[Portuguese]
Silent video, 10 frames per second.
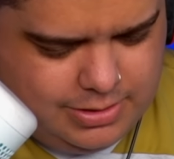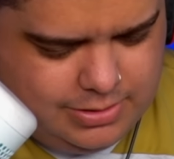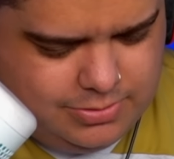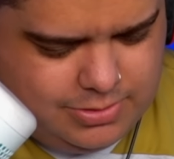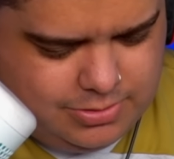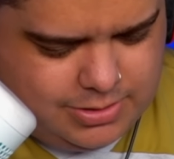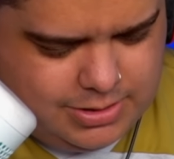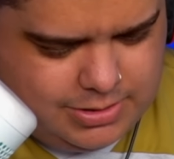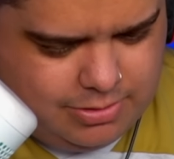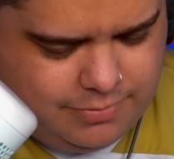E o seu
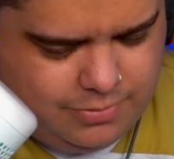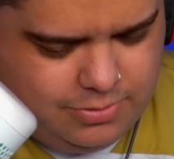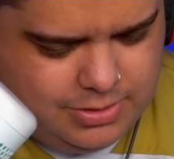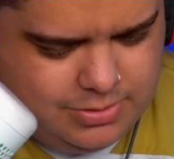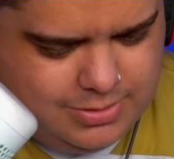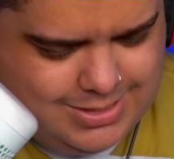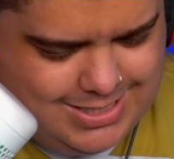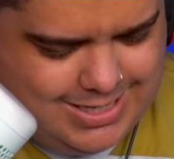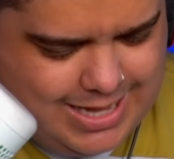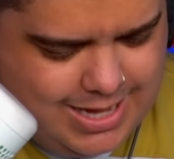giganteão evoluído
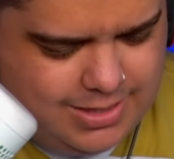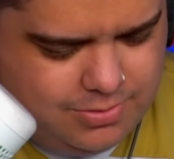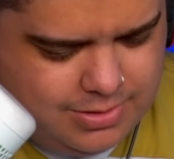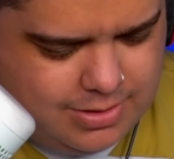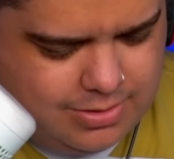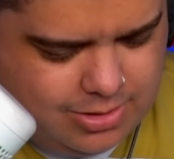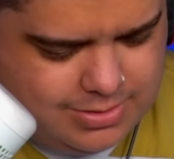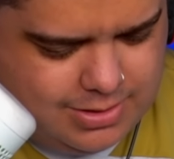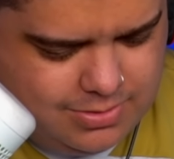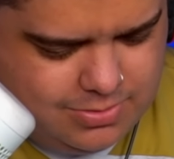sequer deu dano na
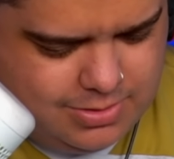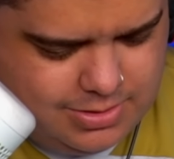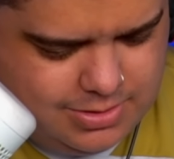nossa torre.